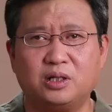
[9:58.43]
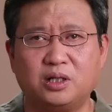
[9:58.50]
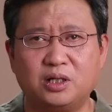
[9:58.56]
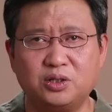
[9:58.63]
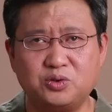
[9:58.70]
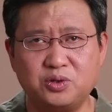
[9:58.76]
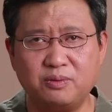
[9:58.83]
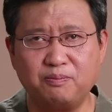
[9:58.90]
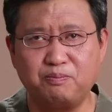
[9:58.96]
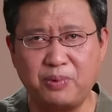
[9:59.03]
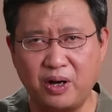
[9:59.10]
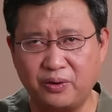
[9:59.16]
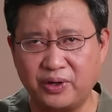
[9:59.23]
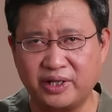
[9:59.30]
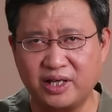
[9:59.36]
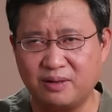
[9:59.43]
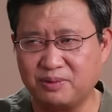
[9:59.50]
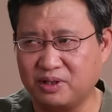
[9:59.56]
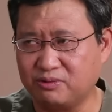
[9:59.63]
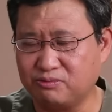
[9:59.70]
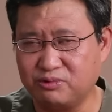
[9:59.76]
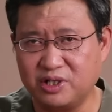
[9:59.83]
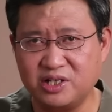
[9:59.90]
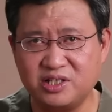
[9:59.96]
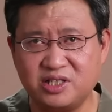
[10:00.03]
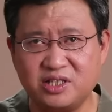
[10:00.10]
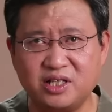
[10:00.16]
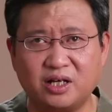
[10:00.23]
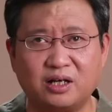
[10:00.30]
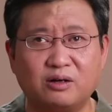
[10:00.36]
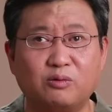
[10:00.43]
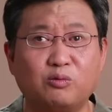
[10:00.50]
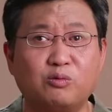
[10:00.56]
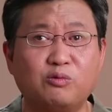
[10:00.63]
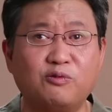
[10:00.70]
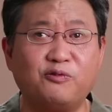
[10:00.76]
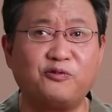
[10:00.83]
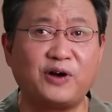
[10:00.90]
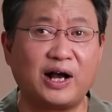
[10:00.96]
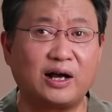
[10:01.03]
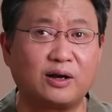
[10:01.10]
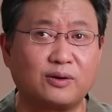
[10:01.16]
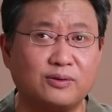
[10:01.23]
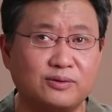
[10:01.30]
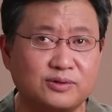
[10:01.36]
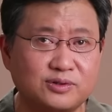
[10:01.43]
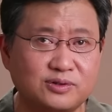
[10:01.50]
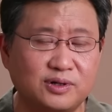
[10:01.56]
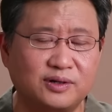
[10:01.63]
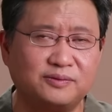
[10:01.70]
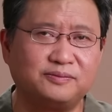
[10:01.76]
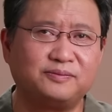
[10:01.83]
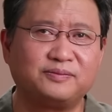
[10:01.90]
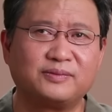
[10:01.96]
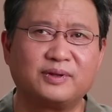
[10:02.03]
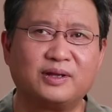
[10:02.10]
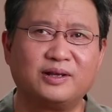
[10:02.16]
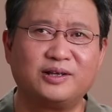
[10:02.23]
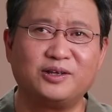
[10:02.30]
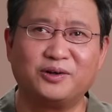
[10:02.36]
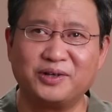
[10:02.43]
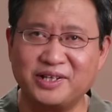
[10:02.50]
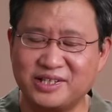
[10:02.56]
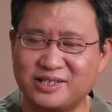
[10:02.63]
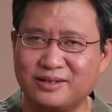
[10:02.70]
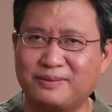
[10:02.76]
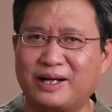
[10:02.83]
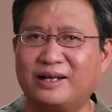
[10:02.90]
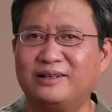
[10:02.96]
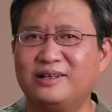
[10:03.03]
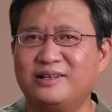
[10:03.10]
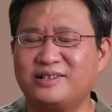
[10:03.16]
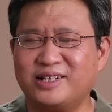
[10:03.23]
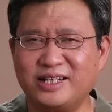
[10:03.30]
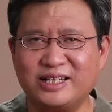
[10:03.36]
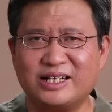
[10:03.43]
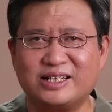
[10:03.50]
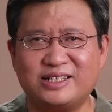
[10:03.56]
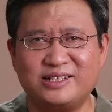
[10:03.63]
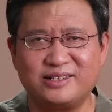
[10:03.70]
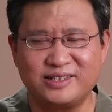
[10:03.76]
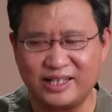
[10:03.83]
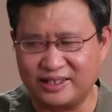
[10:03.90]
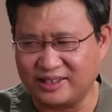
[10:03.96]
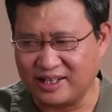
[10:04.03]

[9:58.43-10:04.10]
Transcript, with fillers: 俄军抱怨他们的无人机啊无法工作，有意思吧？这一点其实，在